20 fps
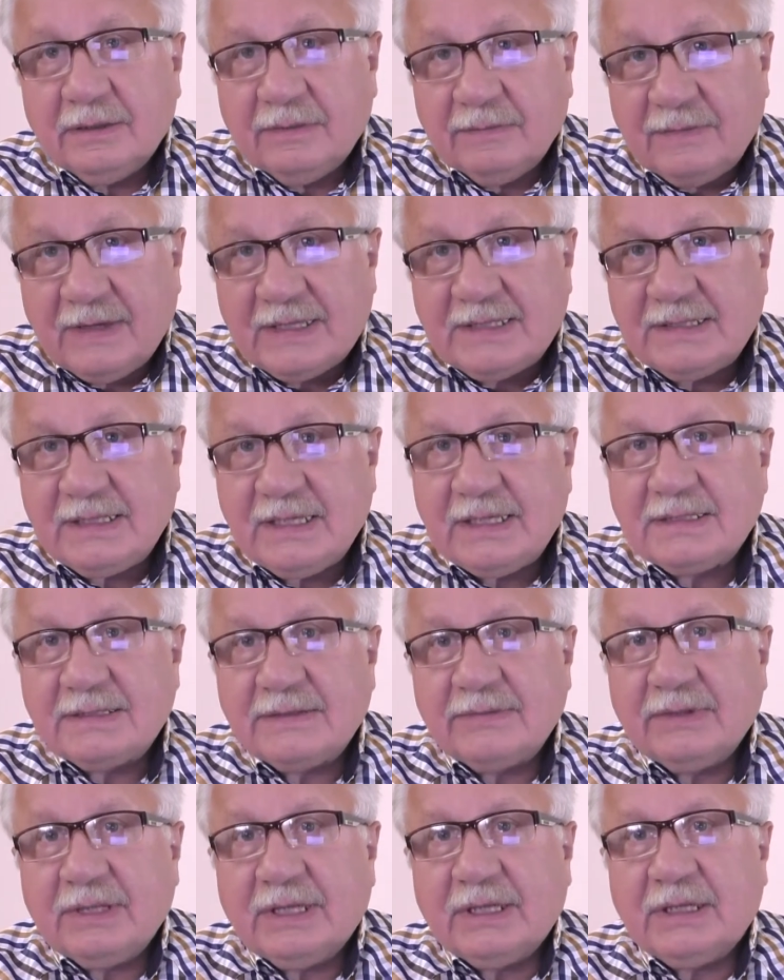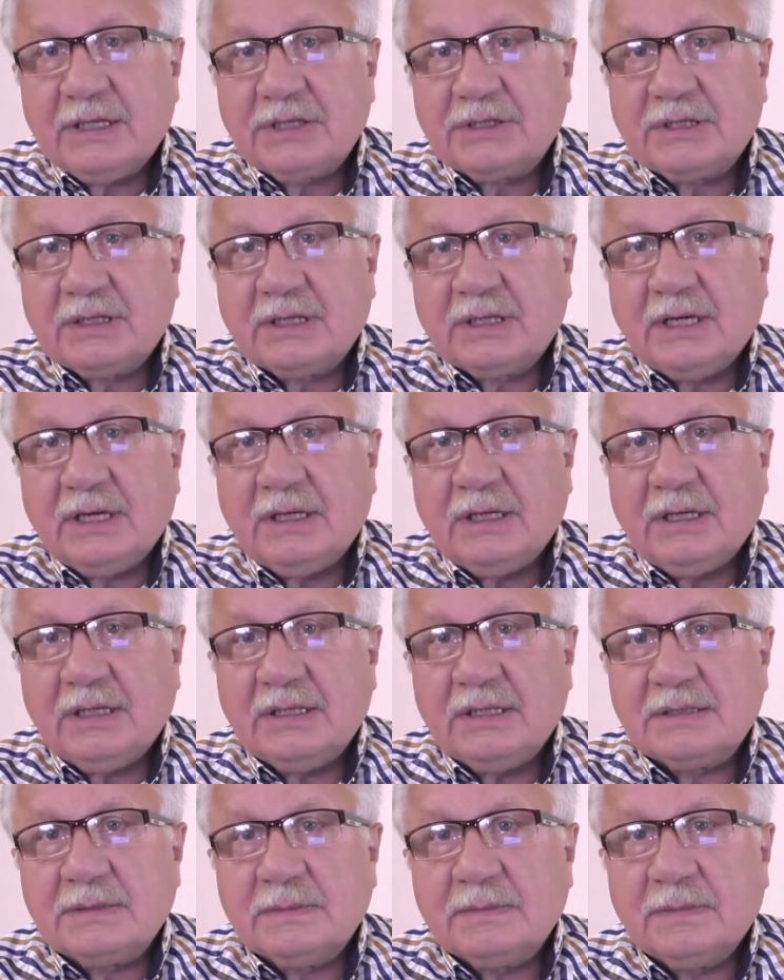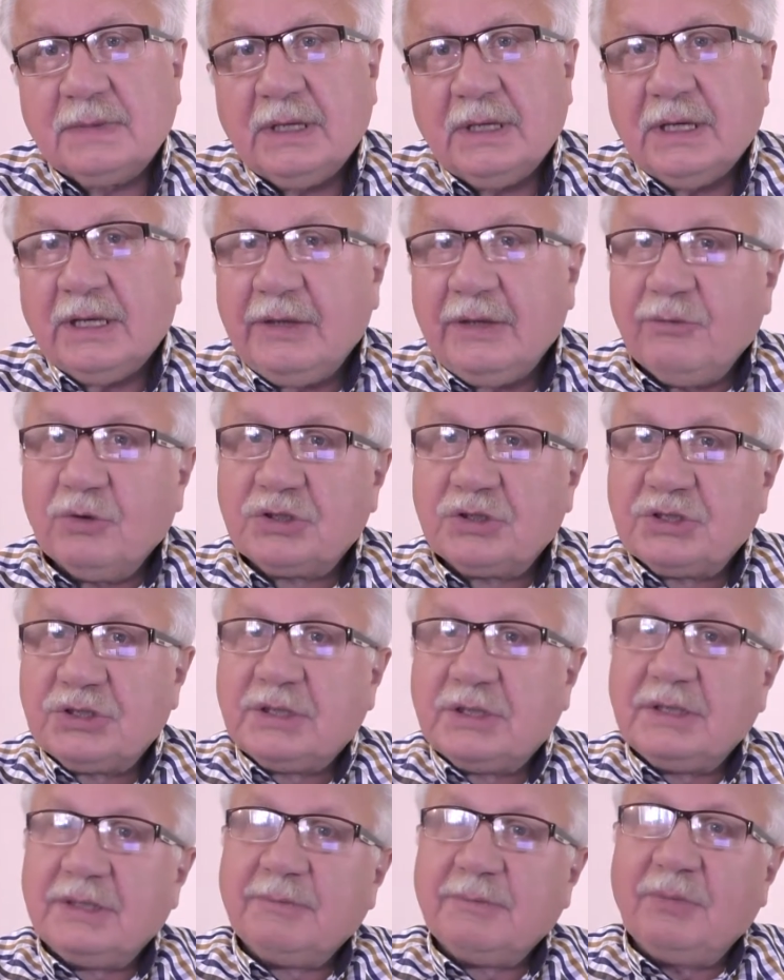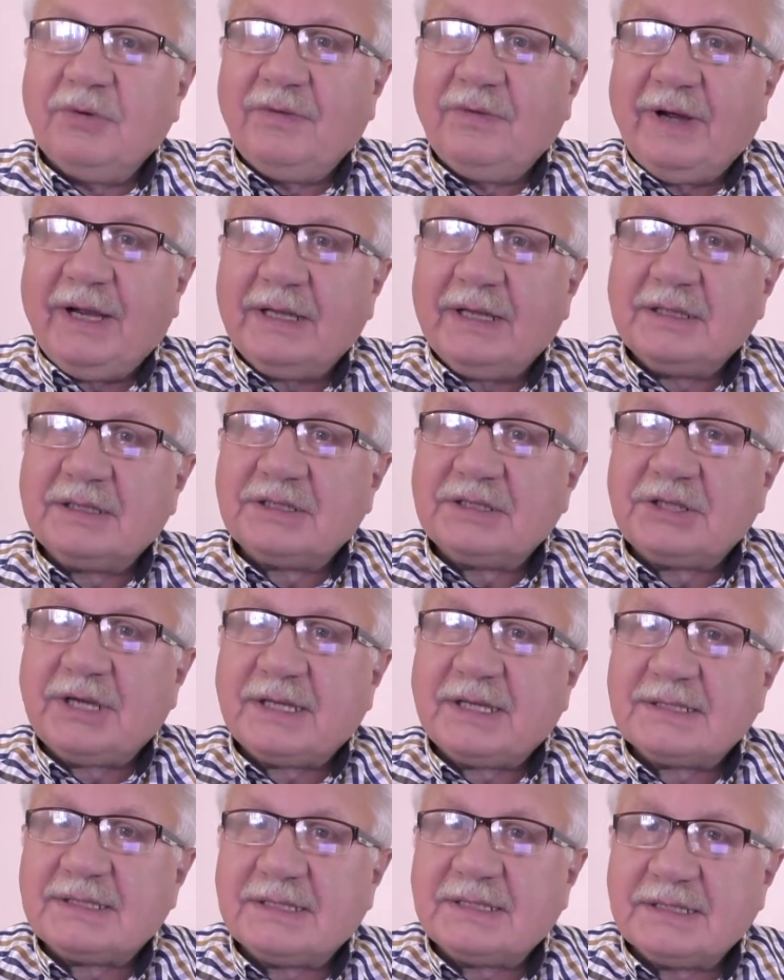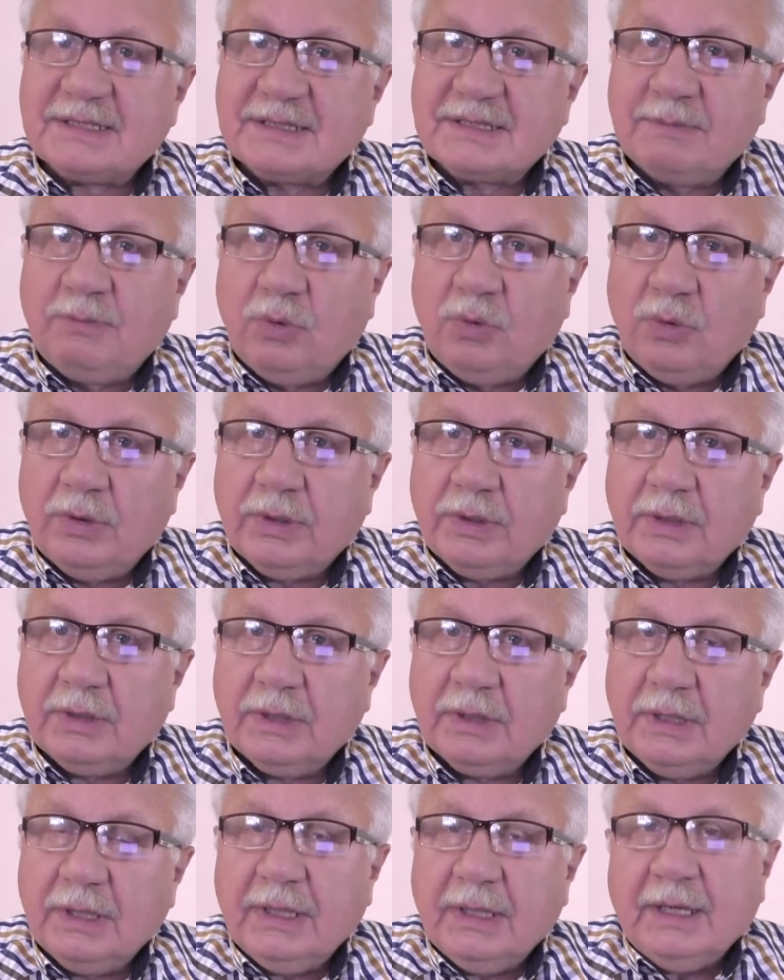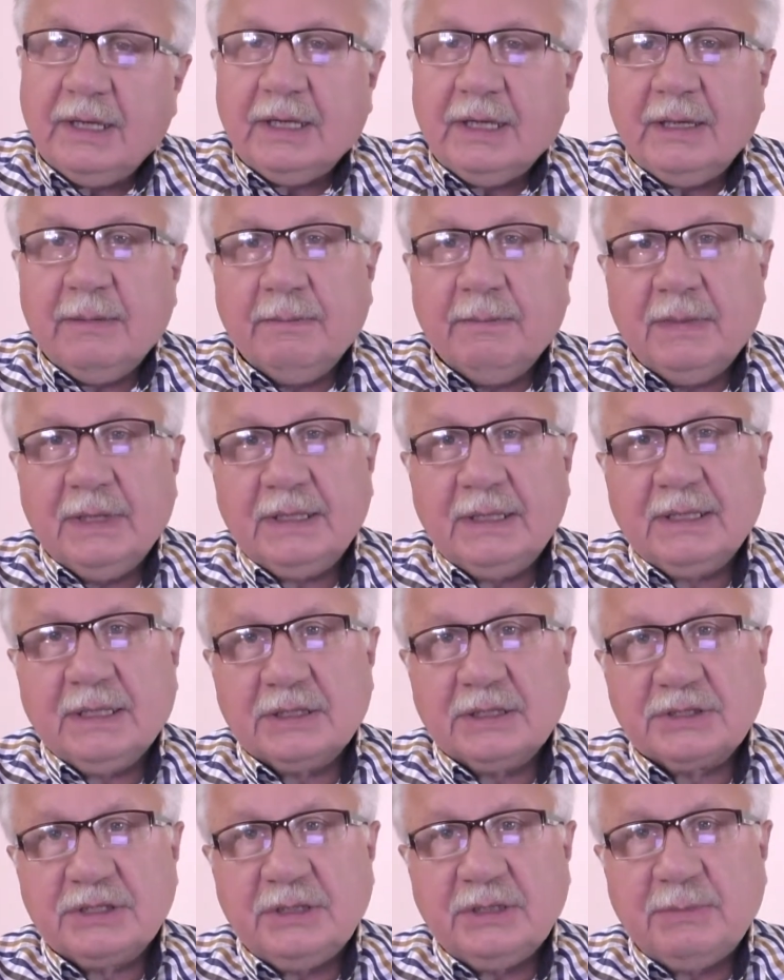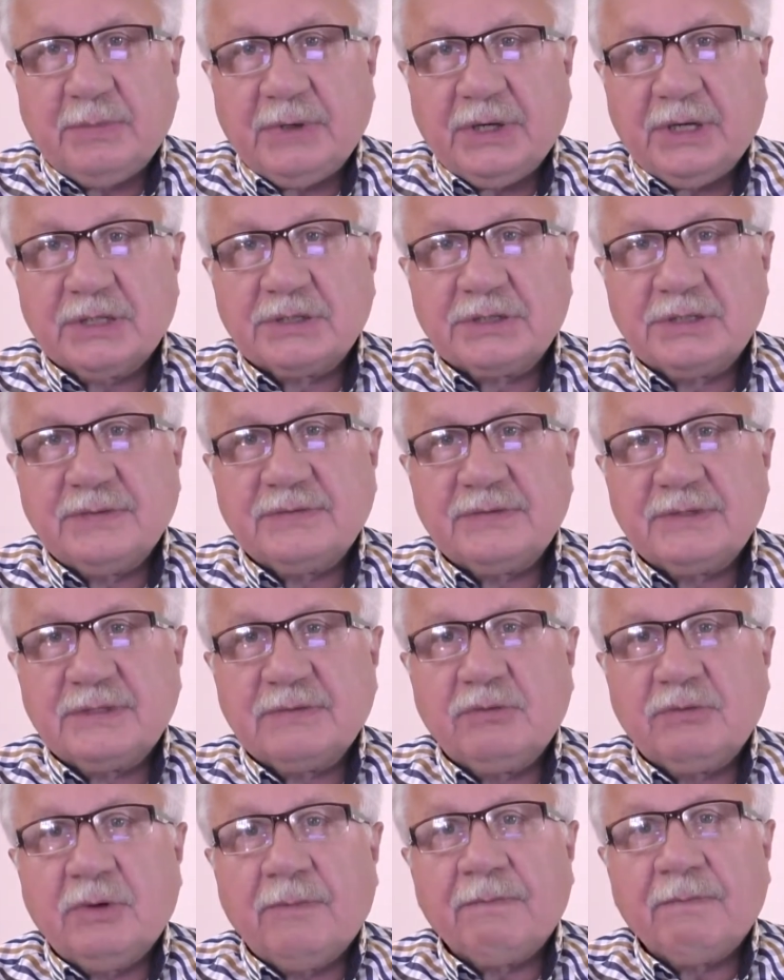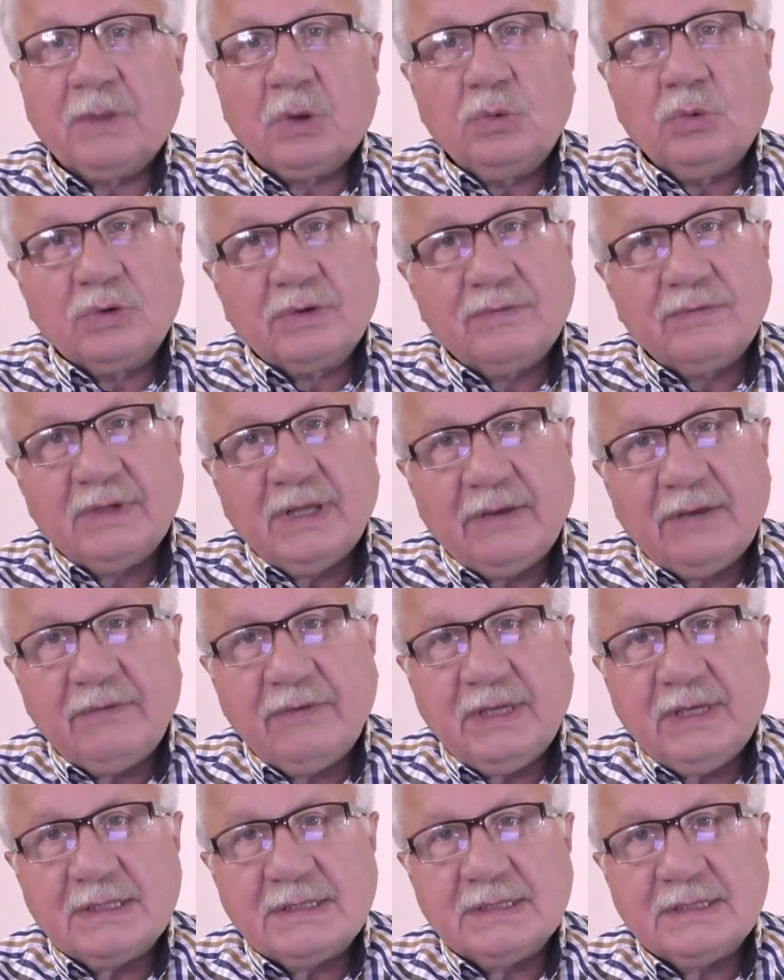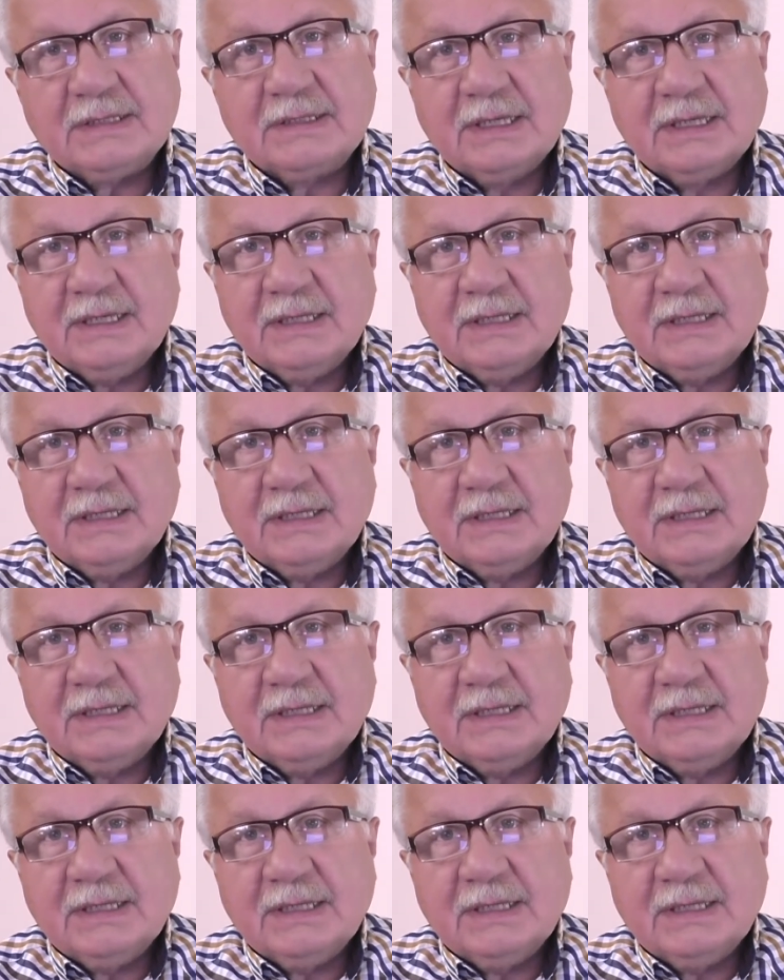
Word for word: воздействие на наш организм. И вот бывает часто сбой, и мы должны прежде всего уравновесить